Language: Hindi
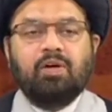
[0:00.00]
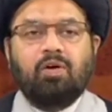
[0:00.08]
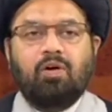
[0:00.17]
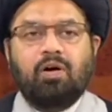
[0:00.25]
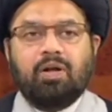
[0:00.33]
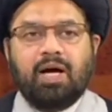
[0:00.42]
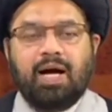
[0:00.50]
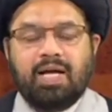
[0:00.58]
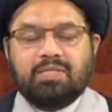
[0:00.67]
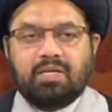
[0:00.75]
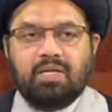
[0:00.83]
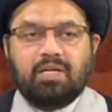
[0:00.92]
और
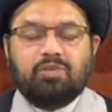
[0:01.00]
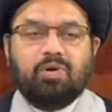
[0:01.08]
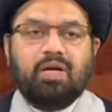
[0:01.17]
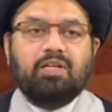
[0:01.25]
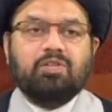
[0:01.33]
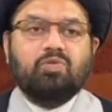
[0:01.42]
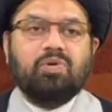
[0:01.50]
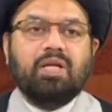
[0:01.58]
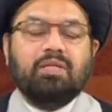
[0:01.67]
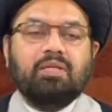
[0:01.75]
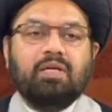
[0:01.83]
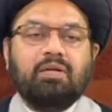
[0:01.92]
आजकल के जो अहल
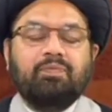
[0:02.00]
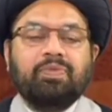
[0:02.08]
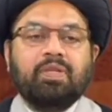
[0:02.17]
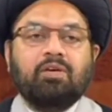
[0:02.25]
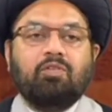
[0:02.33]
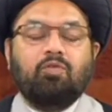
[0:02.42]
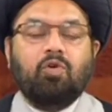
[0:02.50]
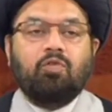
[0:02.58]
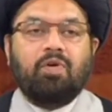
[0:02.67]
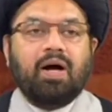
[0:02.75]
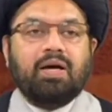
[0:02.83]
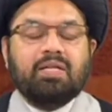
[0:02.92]
सुन्नत हैं वो
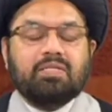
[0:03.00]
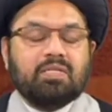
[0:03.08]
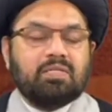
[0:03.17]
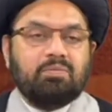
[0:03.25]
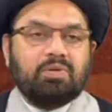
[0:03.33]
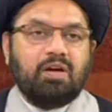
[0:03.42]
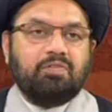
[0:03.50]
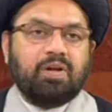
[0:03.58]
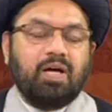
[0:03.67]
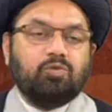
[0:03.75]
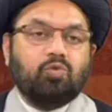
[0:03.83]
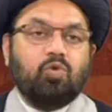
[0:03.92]
वाकन इस कस्म के
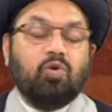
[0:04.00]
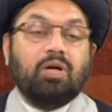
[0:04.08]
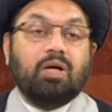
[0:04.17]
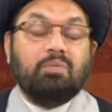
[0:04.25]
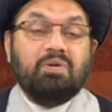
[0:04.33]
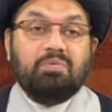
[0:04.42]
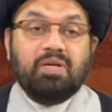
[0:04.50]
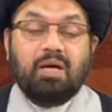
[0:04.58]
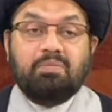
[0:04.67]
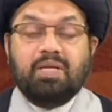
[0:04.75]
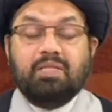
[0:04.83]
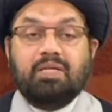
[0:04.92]
अफराद को कभी भी
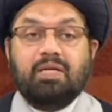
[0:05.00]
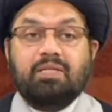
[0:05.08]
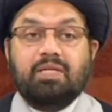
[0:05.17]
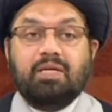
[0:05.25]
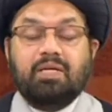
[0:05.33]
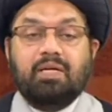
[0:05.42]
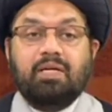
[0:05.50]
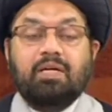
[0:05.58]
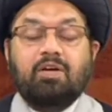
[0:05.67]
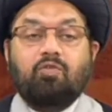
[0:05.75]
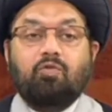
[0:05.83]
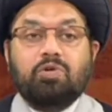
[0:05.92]
अहमियत नहीं देंगे
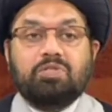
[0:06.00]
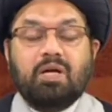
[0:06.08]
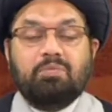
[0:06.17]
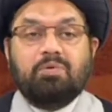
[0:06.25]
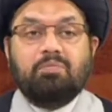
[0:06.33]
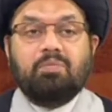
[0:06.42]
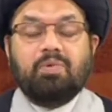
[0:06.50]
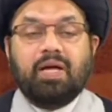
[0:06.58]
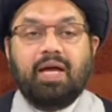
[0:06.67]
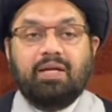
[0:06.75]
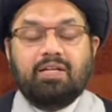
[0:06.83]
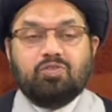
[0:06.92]
वो जब
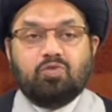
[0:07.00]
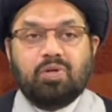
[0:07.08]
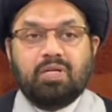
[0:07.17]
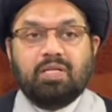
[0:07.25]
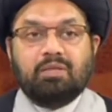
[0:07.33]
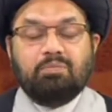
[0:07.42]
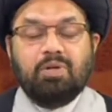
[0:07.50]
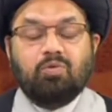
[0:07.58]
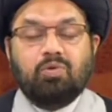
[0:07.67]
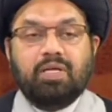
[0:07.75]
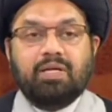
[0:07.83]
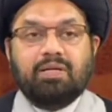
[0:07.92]
अहल सुन्नत
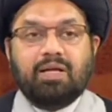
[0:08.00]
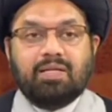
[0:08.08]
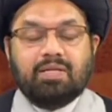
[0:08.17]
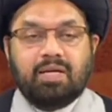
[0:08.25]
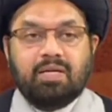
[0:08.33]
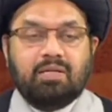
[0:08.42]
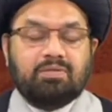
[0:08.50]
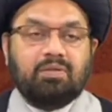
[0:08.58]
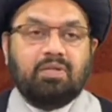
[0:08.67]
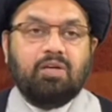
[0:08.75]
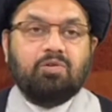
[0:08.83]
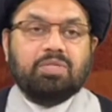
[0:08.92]
बिल्कुल एक नादानी की
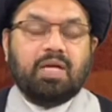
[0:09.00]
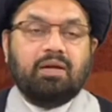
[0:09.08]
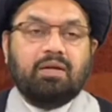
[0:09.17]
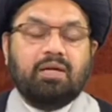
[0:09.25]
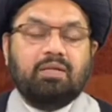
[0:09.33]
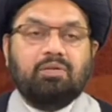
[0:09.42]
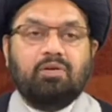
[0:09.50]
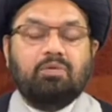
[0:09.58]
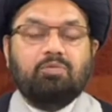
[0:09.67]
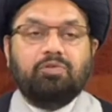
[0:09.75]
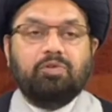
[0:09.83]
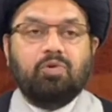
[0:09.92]
ज़िंदगी गुजार रहे थे और
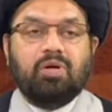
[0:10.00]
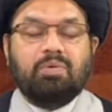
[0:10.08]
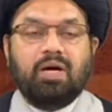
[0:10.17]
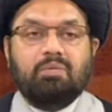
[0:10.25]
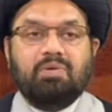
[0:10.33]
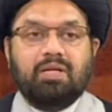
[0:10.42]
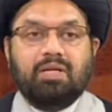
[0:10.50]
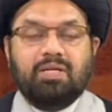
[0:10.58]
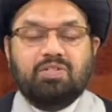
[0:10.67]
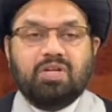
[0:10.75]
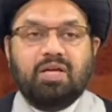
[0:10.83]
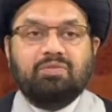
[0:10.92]
मुफ्तियों के बारे में नहीं
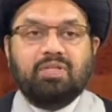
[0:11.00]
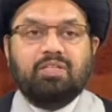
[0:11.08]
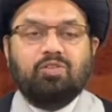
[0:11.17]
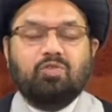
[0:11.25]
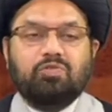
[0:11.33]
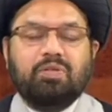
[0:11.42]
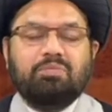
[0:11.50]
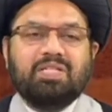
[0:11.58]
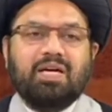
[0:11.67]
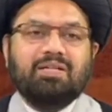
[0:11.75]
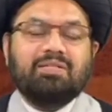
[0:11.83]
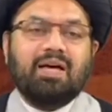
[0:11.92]
जानते थे तो उस वक्त
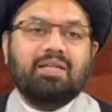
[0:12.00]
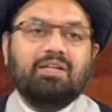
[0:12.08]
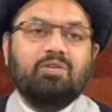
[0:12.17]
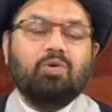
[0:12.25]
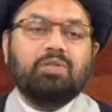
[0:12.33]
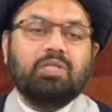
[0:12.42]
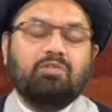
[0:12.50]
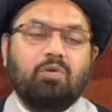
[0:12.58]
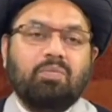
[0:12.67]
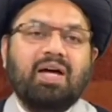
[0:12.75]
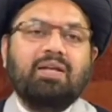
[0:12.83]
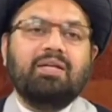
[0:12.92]
बेचारे सादे लोग थे वो
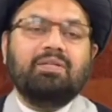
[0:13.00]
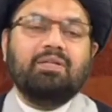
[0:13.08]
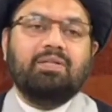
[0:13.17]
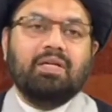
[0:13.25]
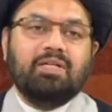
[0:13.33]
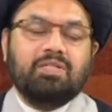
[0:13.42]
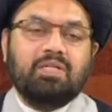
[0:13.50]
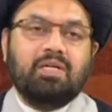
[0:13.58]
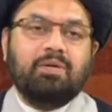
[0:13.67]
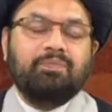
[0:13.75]
मान लेते थे कि जी ये